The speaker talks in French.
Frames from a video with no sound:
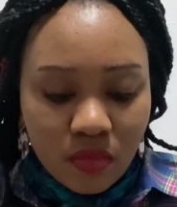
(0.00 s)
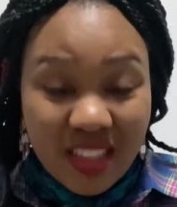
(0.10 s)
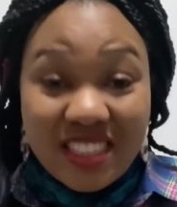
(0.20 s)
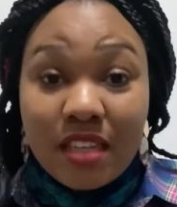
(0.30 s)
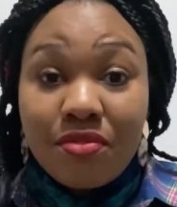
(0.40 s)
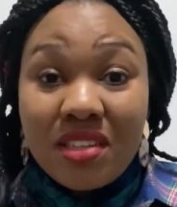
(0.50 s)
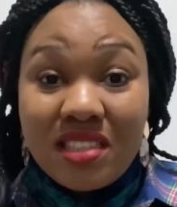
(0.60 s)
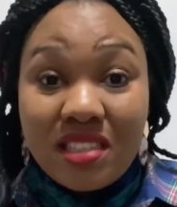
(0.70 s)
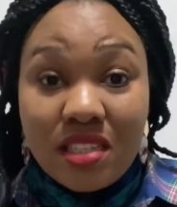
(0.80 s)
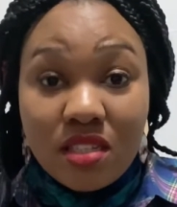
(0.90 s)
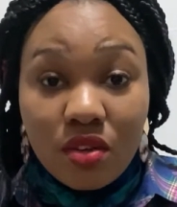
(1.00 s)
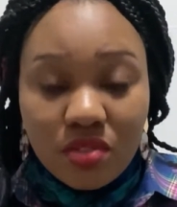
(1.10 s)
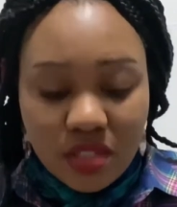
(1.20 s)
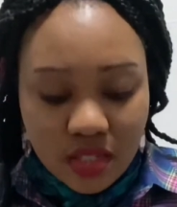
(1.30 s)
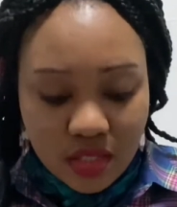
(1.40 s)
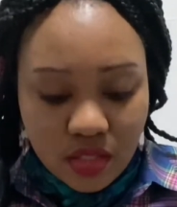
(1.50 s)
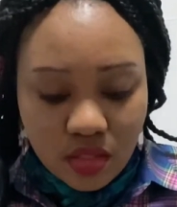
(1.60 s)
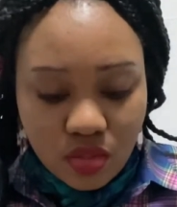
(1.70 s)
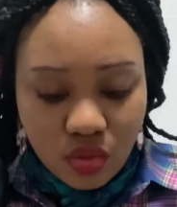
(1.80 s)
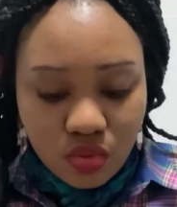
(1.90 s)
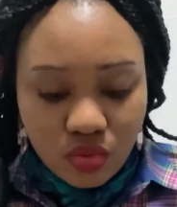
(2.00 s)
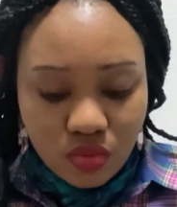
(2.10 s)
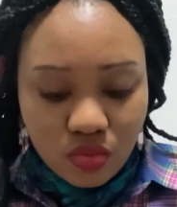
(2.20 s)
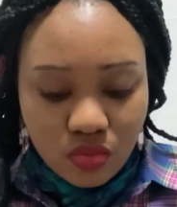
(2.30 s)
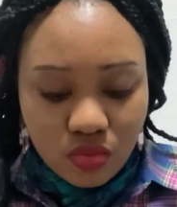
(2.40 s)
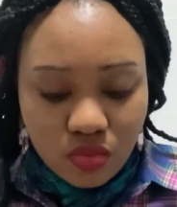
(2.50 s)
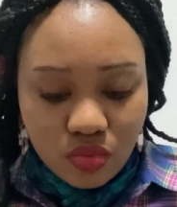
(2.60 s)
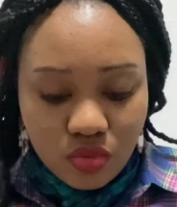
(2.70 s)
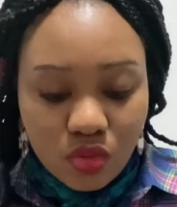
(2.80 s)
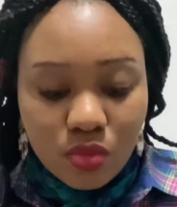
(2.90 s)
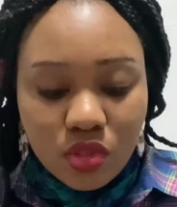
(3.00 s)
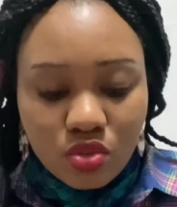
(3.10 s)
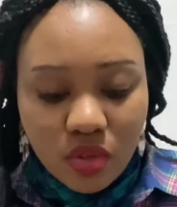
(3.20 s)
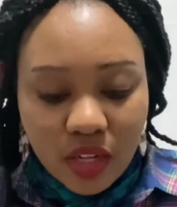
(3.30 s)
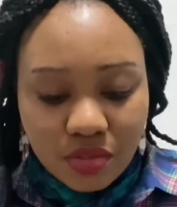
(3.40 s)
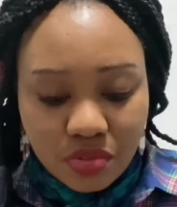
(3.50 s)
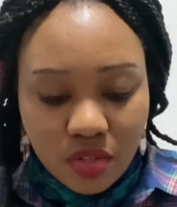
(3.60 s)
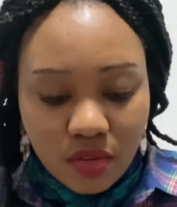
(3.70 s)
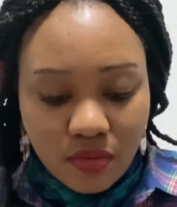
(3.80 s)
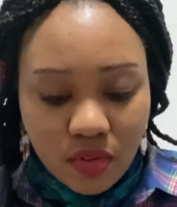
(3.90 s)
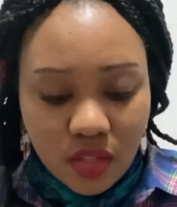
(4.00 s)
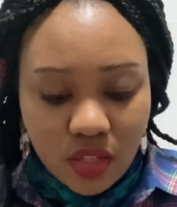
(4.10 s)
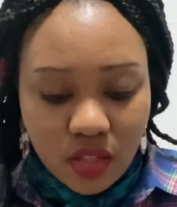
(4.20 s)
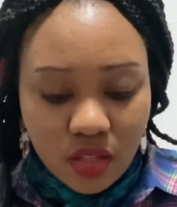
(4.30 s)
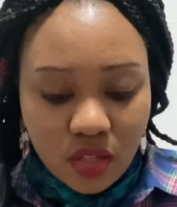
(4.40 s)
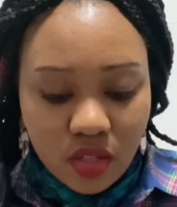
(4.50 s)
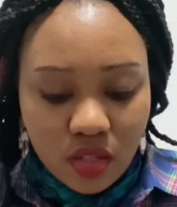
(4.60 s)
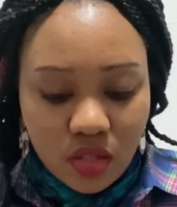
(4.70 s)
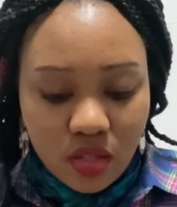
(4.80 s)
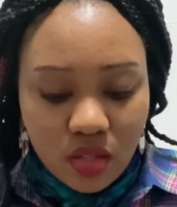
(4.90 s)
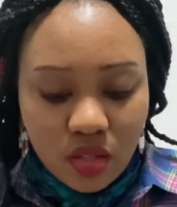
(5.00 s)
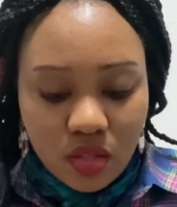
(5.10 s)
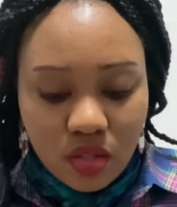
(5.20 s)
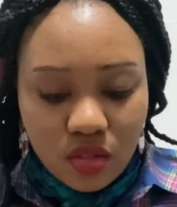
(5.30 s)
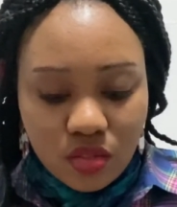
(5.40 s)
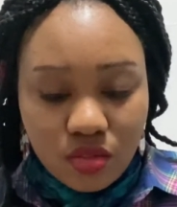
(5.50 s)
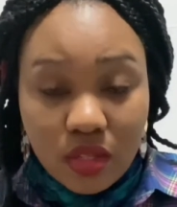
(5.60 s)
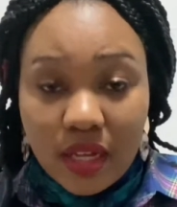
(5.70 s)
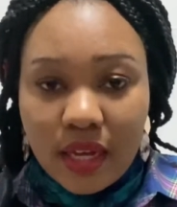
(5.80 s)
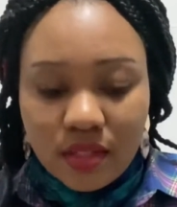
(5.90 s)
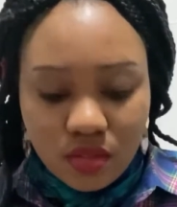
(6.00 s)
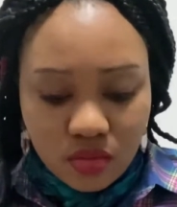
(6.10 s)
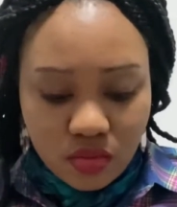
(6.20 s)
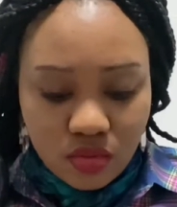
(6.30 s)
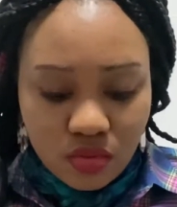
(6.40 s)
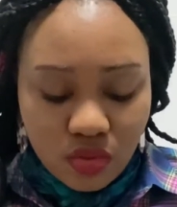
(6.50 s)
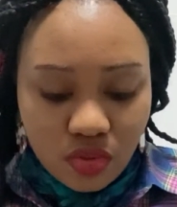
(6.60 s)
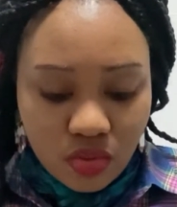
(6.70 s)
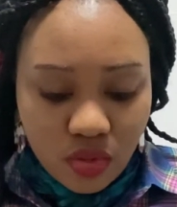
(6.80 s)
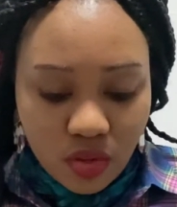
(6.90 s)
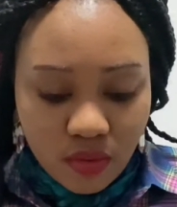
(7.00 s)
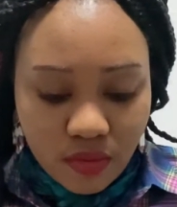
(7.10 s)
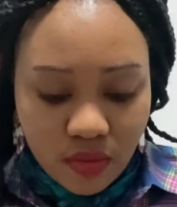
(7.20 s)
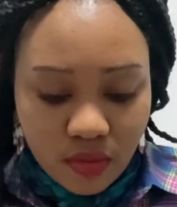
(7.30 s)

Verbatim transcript: j'ai fait 10 ans d'exercice dans le monitorage de l'enfant et je suis cadre, j'ai quitté l'enfant.